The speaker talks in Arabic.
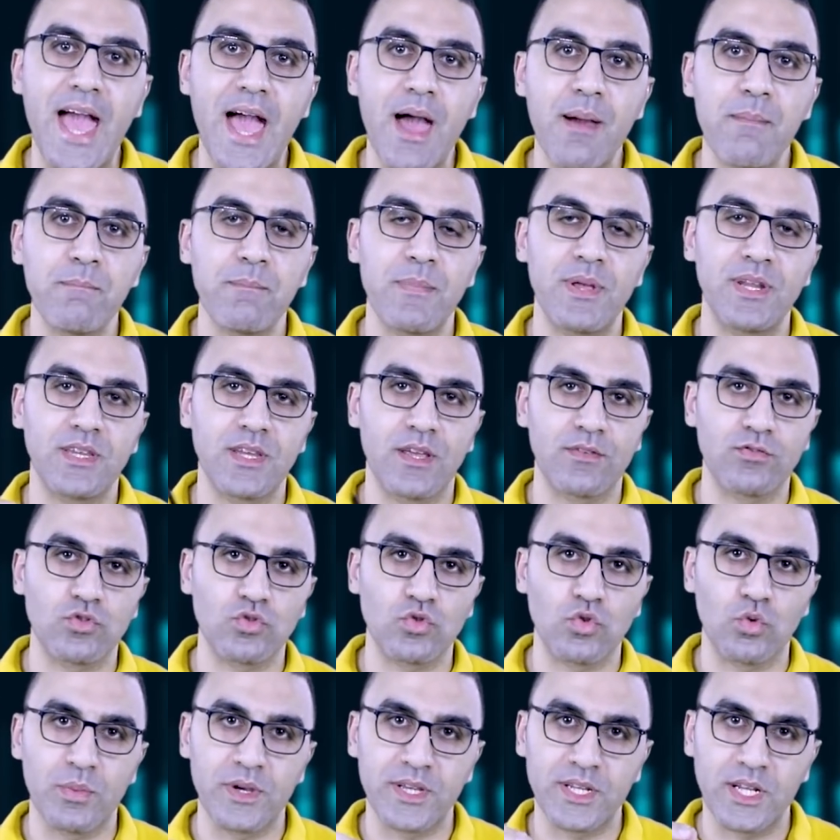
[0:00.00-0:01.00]
بيامن
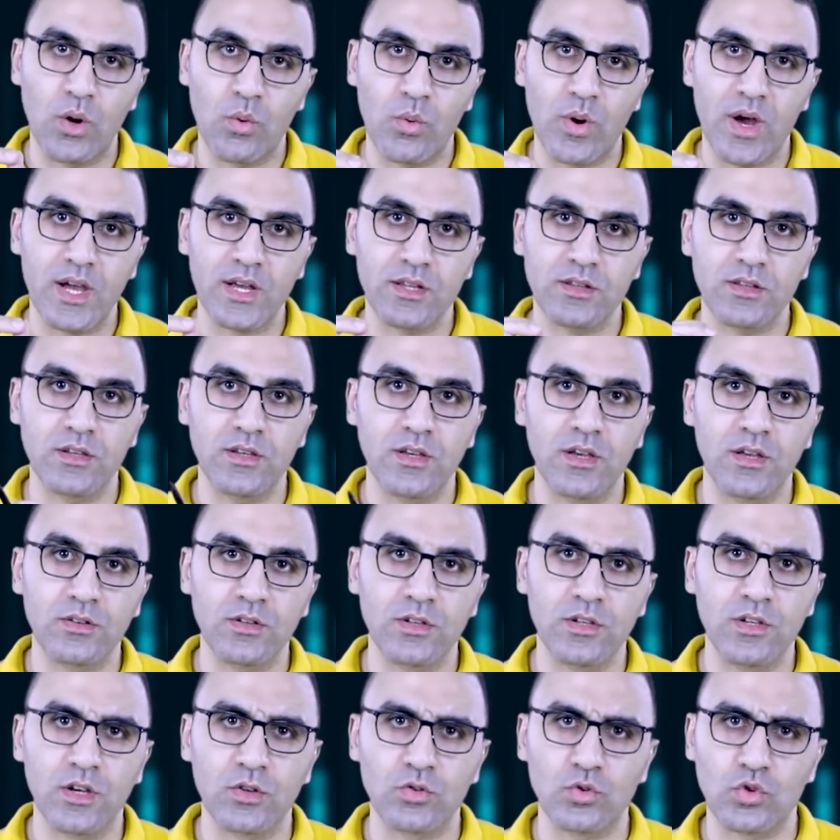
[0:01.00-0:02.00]
نفسه بينوع
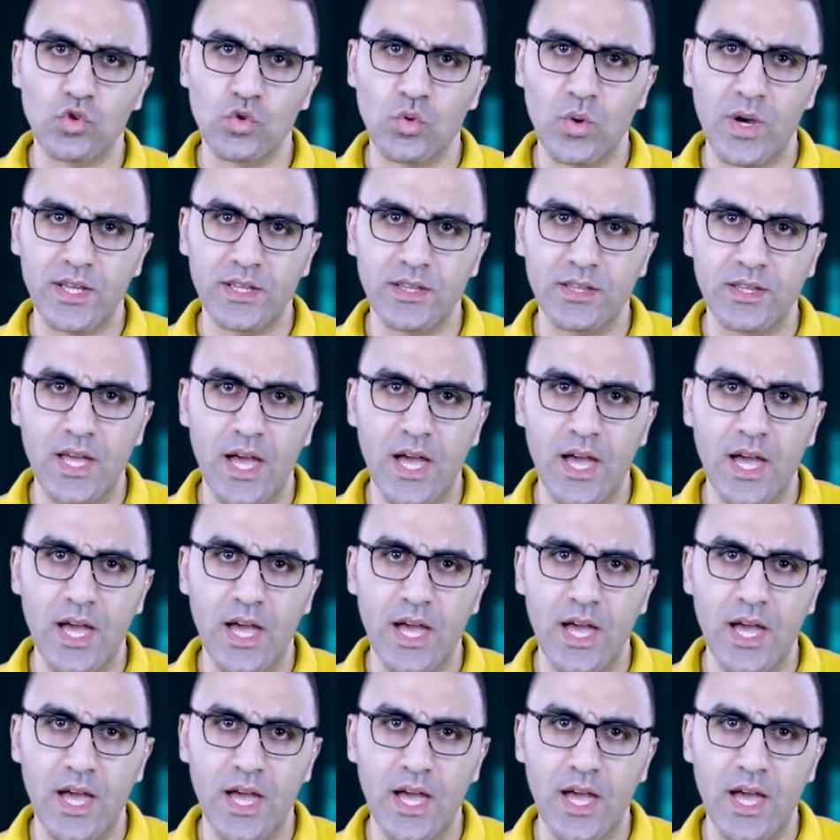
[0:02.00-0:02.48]
احتياطياته شويه